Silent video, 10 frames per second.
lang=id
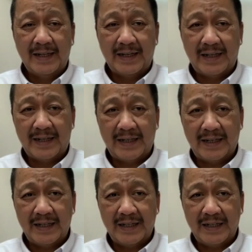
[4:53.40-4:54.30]

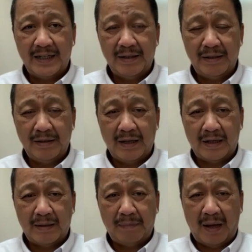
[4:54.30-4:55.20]
uh, ini
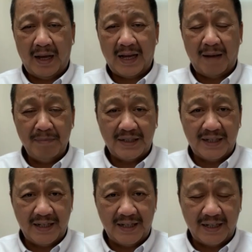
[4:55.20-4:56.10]
uh, agak
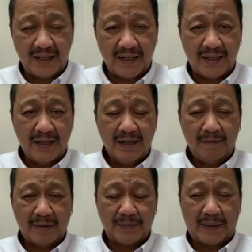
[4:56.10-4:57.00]
misleading ya
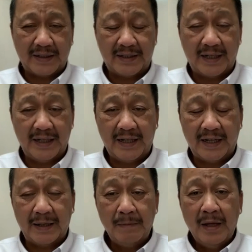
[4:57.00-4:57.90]
hmm. Mas Pras. Jadi
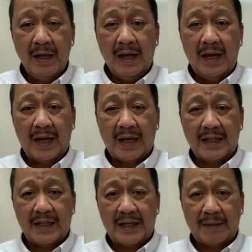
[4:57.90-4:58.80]
gini, harga
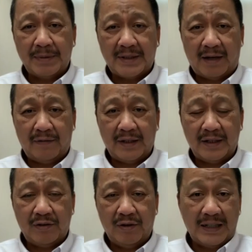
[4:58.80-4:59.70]
tiket pesawat
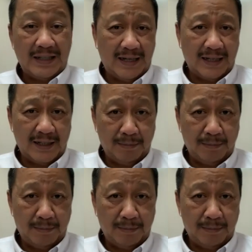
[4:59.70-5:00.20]
itu ada tiga